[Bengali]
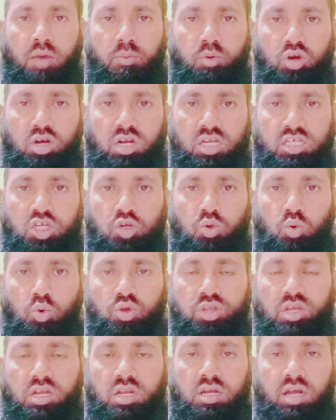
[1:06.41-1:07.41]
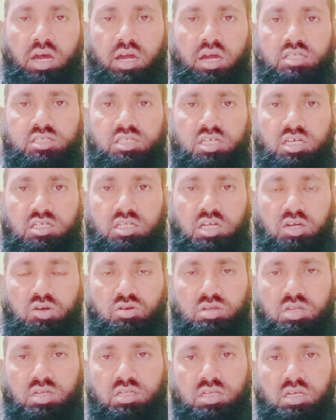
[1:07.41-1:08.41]
এবং নিজের অধীনে রাখার চেষ্টা
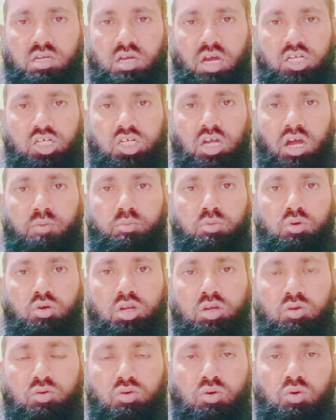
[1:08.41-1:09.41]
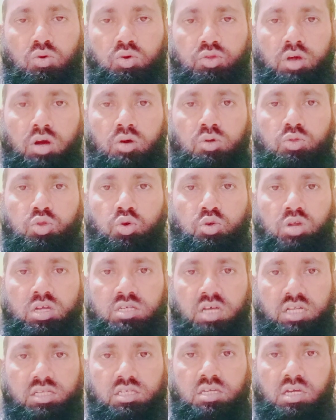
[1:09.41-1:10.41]
করতেছে আর সাপগুলিও কোথাও
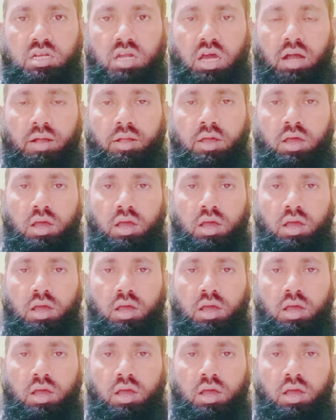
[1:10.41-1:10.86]
দৌড়ে যাচ্ছে না